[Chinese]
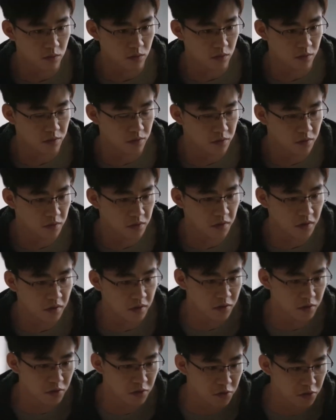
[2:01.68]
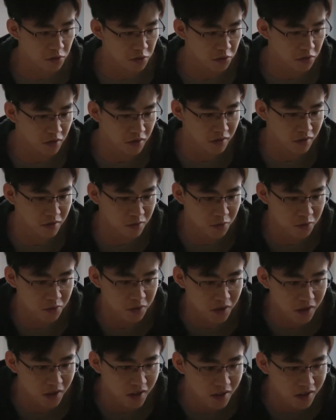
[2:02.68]
这今天收成
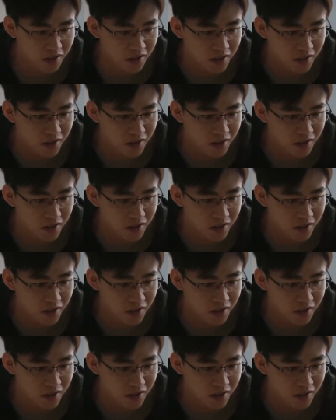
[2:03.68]
如何？